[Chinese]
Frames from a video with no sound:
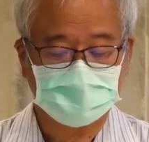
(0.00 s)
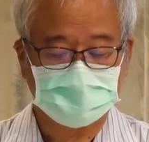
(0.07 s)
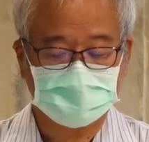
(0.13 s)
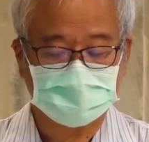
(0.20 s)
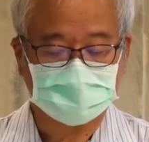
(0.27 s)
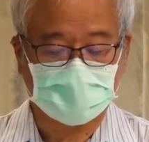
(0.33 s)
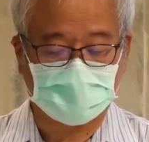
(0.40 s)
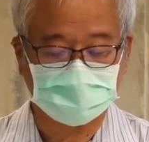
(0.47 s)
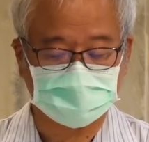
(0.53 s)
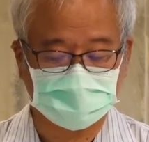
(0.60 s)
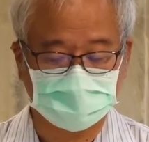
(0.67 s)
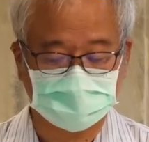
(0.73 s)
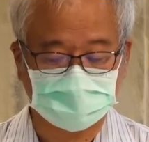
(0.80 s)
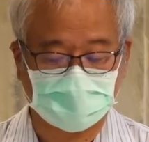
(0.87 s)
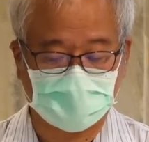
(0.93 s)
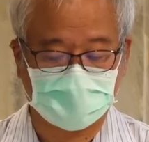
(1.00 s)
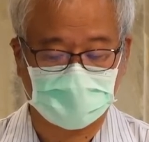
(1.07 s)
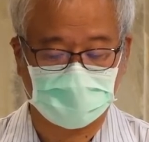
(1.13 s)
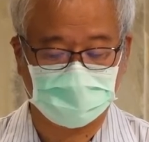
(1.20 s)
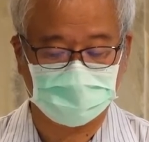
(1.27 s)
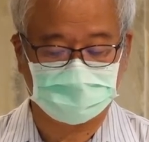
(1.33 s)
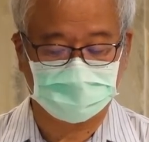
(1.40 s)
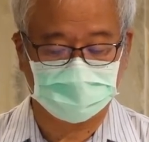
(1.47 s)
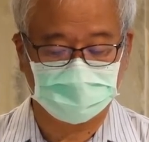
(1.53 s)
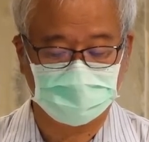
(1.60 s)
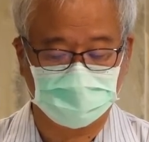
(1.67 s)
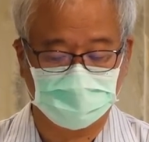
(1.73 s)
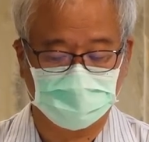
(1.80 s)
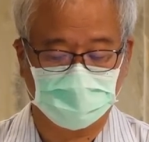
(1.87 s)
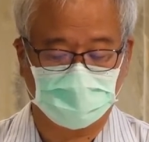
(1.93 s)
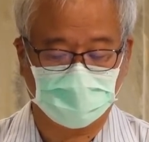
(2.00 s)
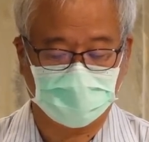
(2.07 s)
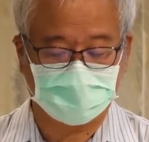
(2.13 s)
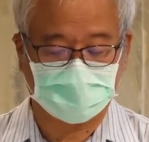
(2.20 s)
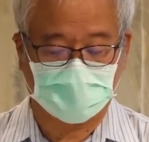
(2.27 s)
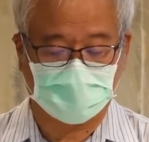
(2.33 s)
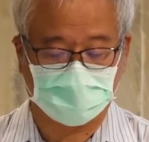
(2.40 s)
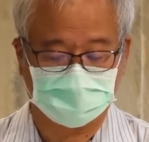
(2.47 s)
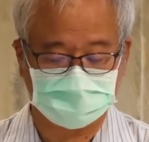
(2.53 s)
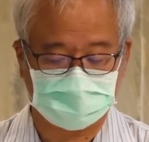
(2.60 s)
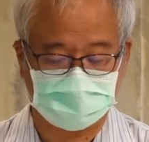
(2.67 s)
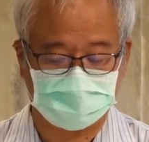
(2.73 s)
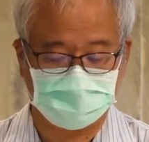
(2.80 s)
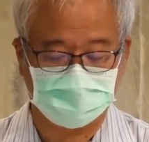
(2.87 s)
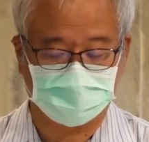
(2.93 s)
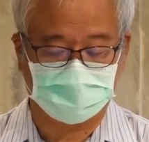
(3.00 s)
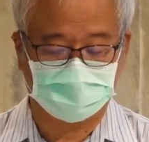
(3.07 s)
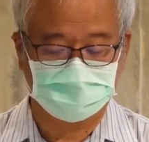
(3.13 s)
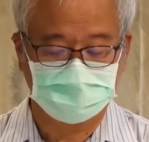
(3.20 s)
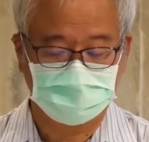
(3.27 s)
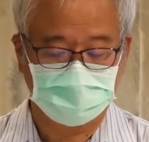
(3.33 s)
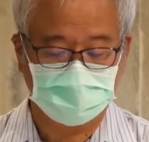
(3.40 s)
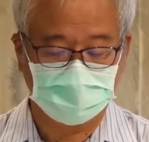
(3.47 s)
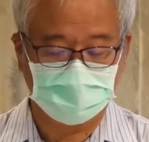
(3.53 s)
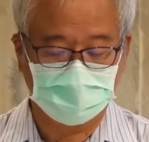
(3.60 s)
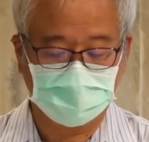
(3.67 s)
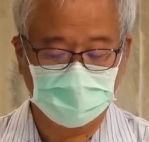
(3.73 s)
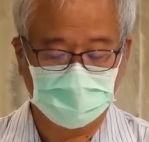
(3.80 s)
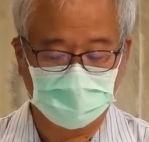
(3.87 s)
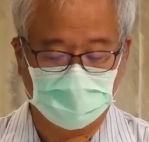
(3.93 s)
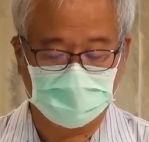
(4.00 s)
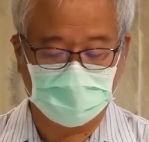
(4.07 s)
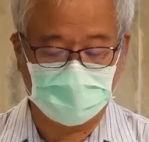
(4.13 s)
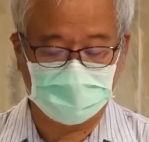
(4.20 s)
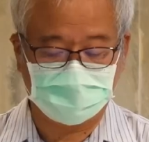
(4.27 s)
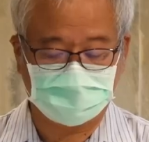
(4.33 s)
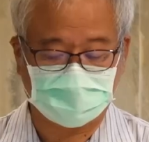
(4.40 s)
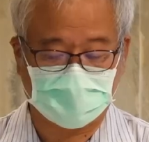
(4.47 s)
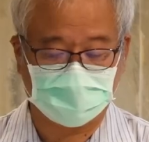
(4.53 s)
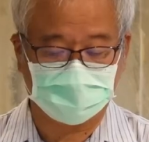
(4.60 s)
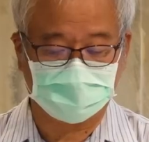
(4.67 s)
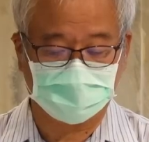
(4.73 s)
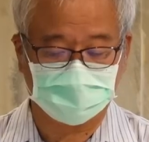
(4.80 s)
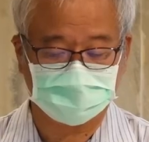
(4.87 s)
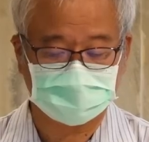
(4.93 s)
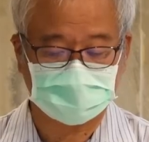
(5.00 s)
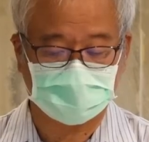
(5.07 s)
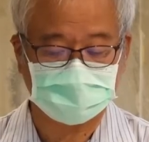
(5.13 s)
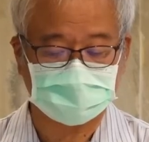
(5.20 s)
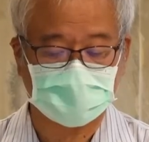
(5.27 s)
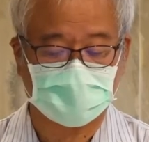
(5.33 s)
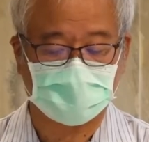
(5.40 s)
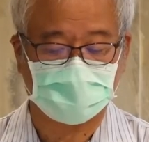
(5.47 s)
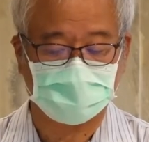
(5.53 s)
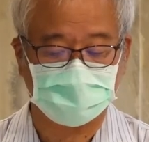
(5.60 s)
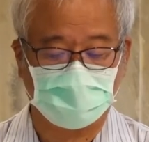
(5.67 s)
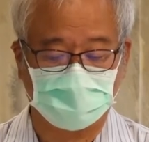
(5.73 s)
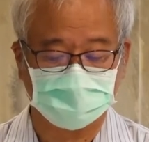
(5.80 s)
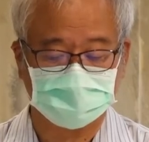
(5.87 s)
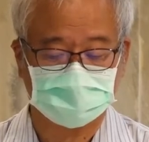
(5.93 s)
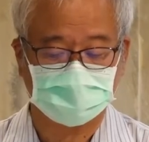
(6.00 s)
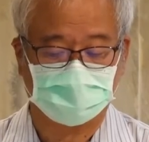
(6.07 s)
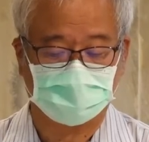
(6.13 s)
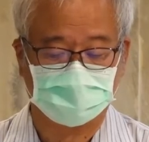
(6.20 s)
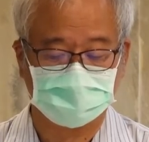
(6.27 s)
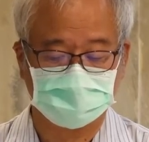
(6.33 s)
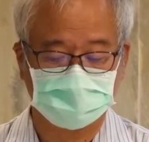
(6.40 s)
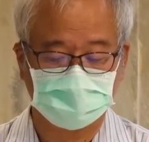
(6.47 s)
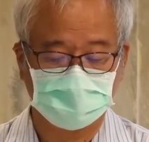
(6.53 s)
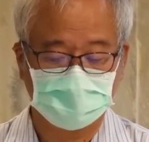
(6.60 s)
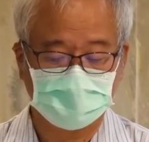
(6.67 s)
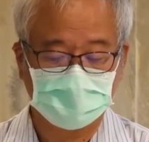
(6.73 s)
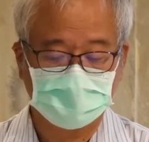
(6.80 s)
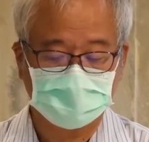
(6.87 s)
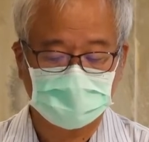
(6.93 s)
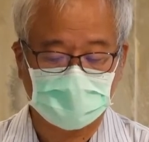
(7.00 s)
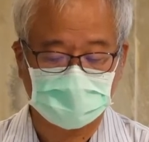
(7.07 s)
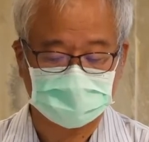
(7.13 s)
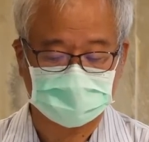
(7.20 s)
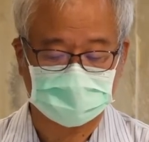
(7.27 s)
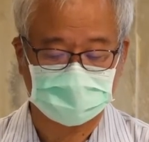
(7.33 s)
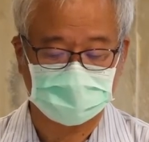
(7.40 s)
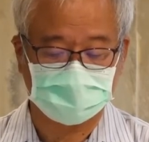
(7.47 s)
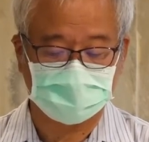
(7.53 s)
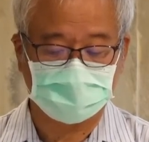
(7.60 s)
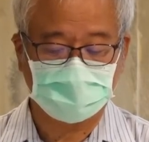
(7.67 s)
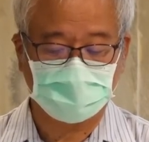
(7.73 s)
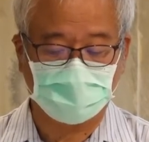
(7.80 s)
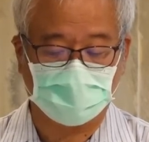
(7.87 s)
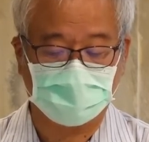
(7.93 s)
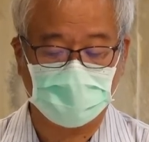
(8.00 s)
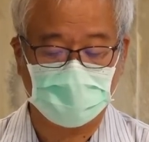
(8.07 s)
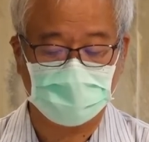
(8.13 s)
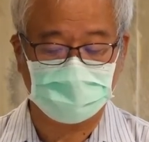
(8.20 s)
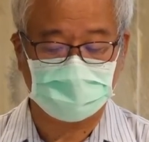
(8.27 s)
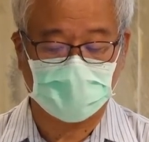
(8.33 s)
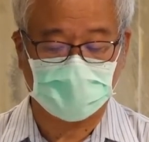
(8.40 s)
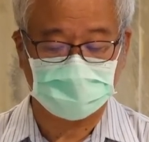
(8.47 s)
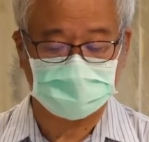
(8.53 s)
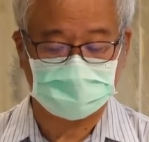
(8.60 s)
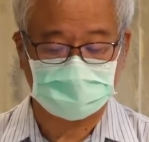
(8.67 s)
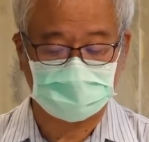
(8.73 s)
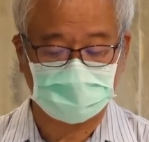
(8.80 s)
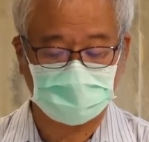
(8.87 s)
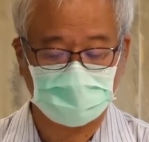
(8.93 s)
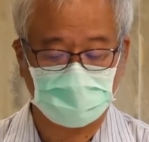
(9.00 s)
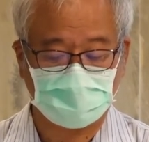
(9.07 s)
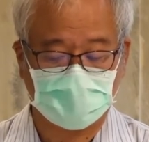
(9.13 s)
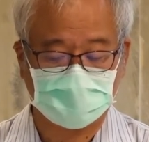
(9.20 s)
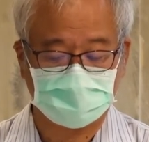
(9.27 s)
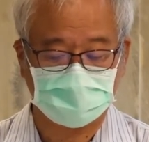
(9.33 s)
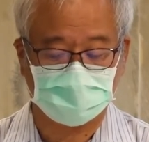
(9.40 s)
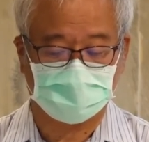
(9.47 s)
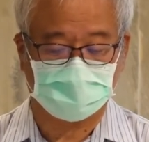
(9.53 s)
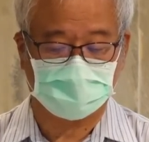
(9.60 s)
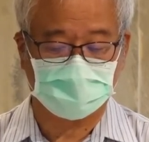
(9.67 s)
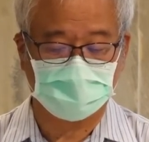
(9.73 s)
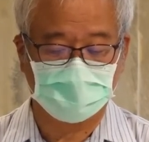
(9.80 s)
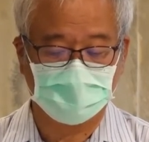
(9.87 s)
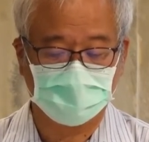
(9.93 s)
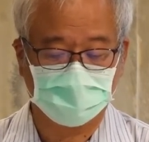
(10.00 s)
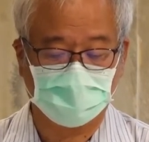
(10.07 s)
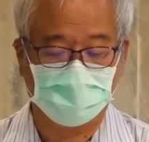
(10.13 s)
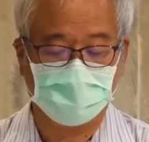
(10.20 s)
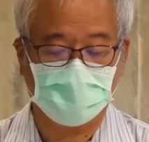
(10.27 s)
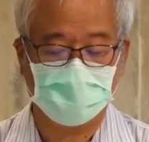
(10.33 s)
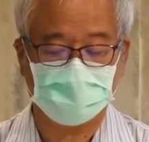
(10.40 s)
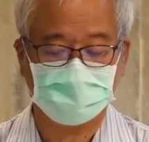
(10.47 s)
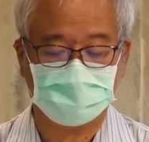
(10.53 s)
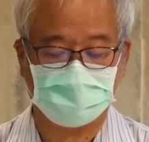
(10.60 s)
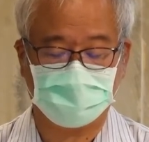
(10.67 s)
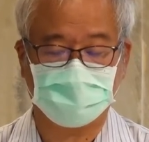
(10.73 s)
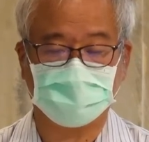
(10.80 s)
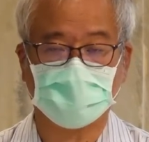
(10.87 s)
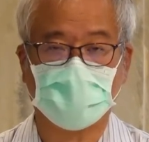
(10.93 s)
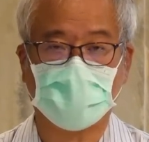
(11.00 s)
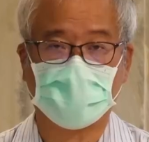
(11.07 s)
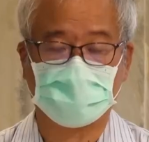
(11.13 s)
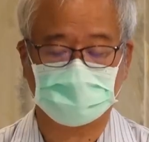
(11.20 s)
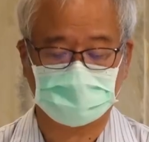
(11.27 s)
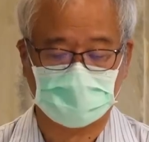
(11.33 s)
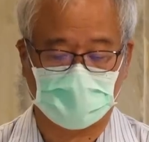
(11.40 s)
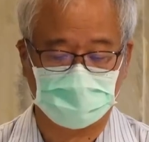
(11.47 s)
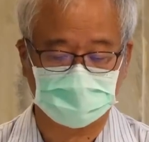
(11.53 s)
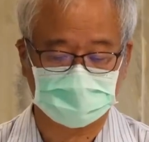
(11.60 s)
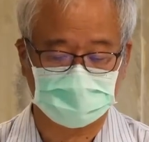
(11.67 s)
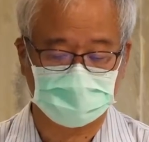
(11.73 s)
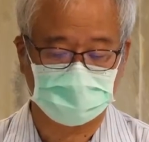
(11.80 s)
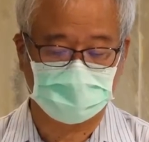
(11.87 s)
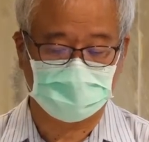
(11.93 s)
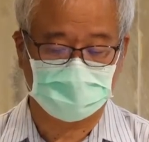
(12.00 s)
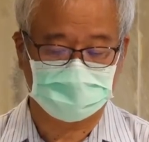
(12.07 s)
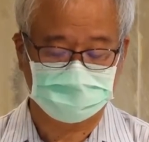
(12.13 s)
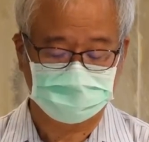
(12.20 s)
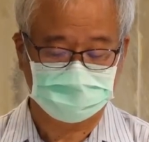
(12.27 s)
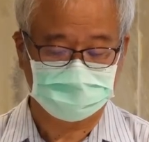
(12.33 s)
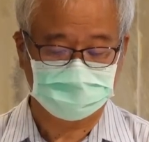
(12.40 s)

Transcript: 上主率领俘虏回到西雍，我们仿佛身在梦中。那时我们满心欢乐，我们引吭高歌。